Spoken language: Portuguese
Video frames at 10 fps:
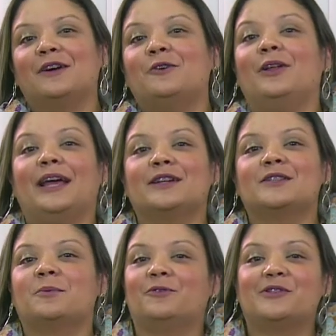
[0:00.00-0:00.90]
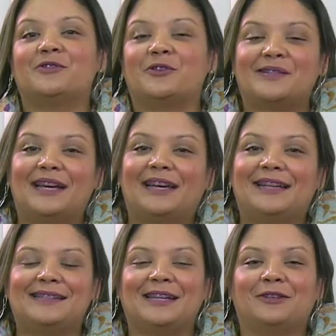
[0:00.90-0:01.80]
colegas professores da
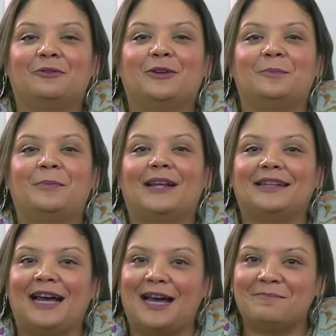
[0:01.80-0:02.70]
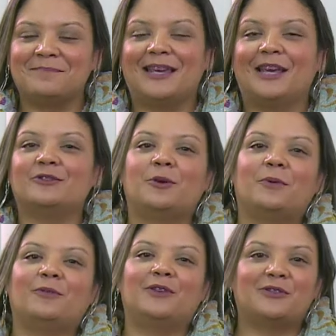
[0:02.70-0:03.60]
Rede Estadual do Paraná. Eu sou
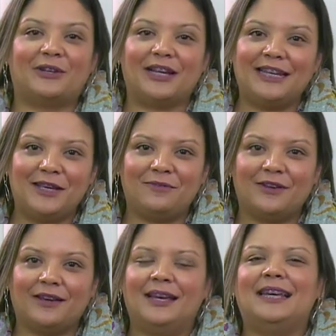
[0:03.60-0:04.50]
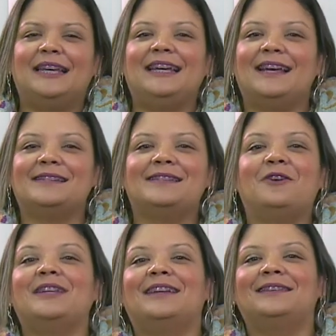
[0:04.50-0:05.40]
professora Lívia e esse
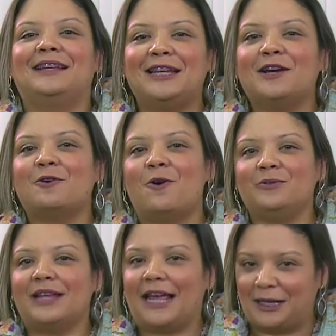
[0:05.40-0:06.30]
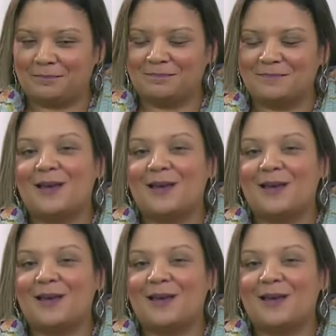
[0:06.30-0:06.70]
é o Na Trilha com o NEM.